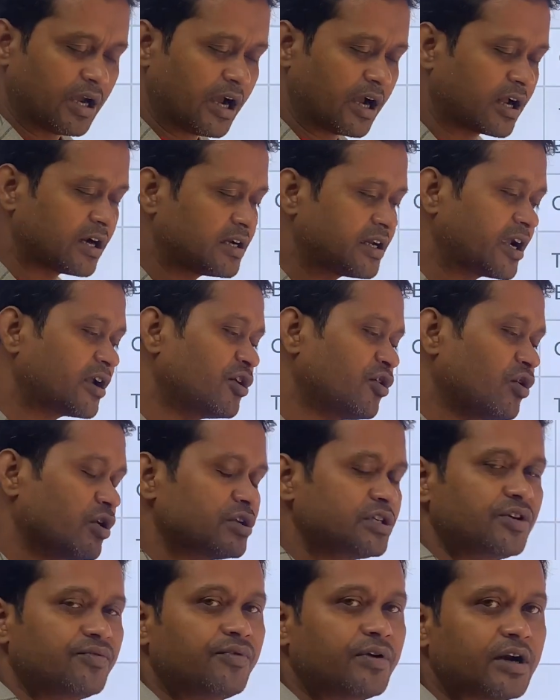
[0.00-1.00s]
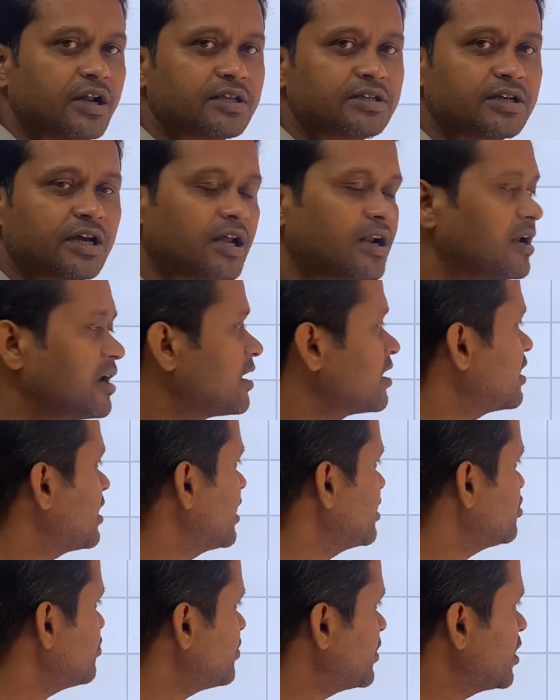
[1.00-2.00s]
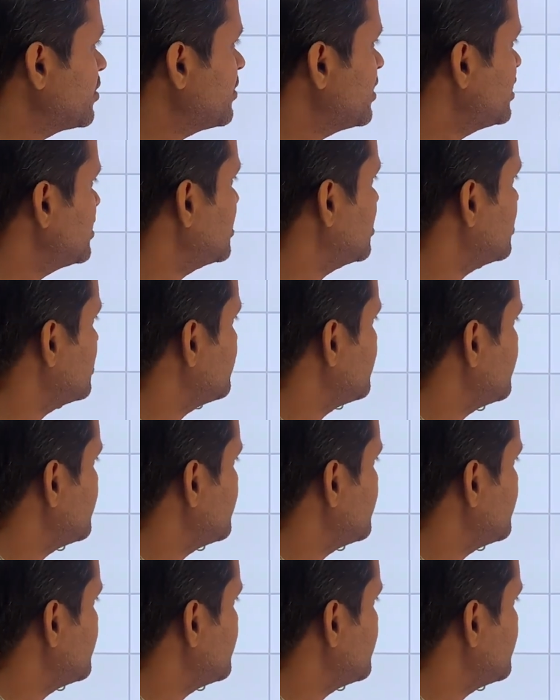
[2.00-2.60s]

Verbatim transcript: अगर टेक्नोलॉजी फंड अच्छा लग रहा है तो फंड मैनेजर